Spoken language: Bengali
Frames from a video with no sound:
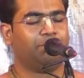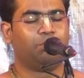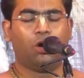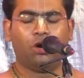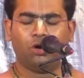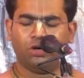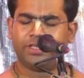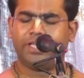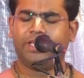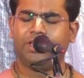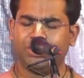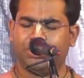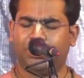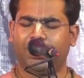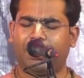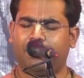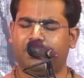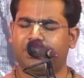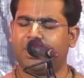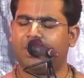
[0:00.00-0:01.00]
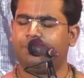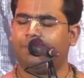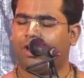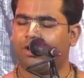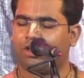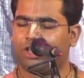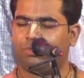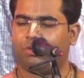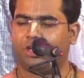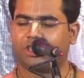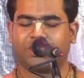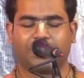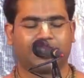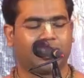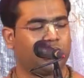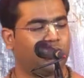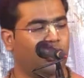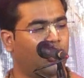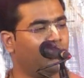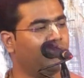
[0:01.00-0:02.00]
বহুদিন ধরে আমাদের এই ভারতবর্ষে
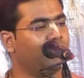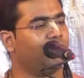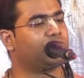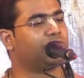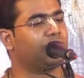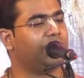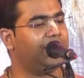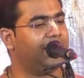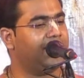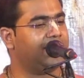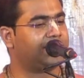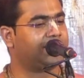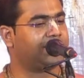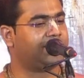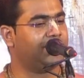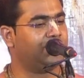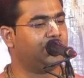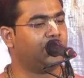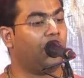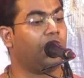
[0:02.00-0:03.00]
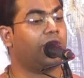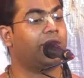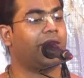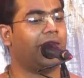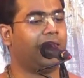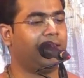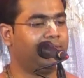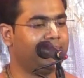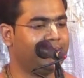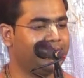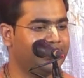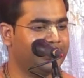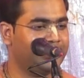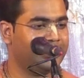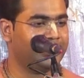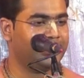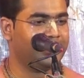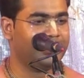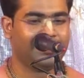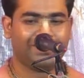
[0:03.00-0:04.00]
একটা দ্বন্দ্ব চলে আসছে ঝগড়া
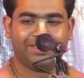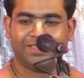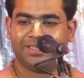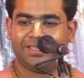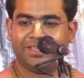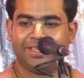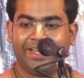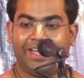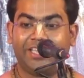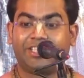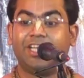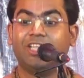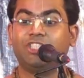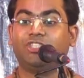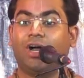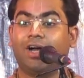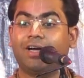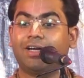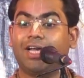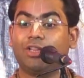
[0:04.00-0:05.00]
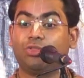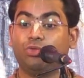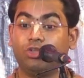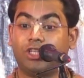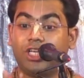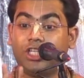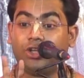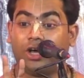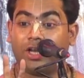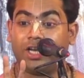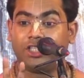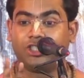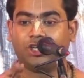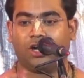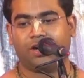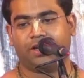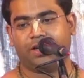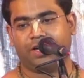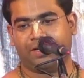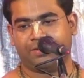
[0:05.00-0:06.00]
কিসের ঝগড়া দুটি দলে
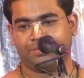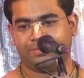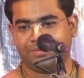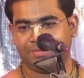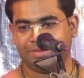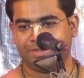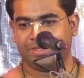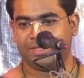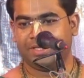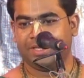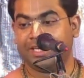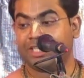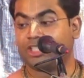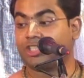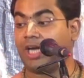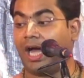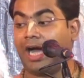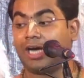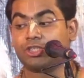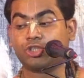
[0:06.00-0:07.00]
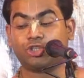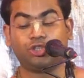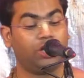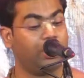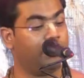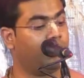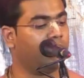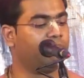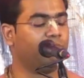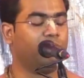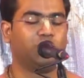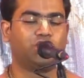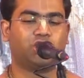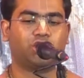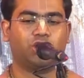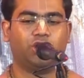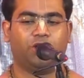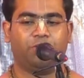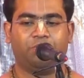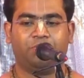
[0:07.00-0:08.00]
ঝগড়া শাক্ত এবং
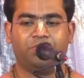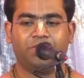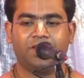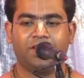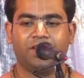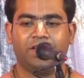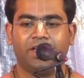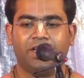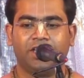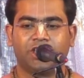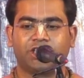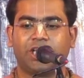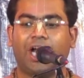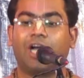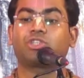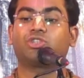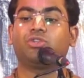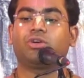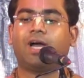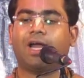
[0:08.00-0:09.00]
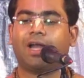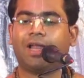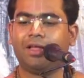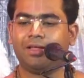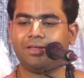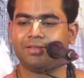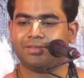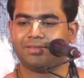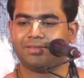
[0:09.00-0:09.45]
বৈষ্ণব শাক্ত কারা